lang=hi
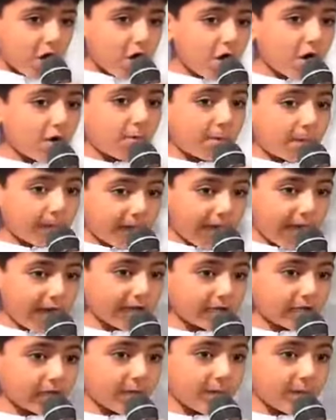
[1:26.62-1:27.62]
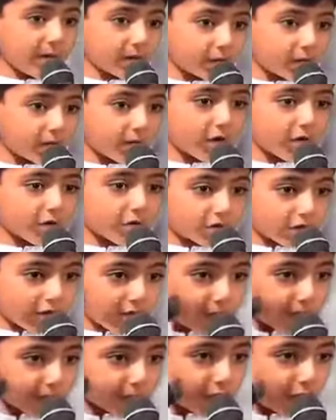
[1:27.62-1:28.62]
और पढ़ाई के महत्व को
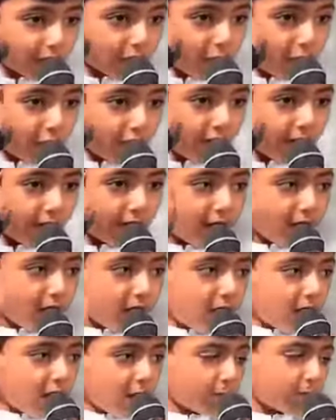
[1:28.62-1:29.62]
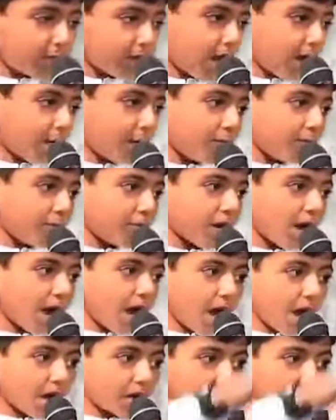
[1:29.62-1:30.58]
समझते हुए अपना पूरा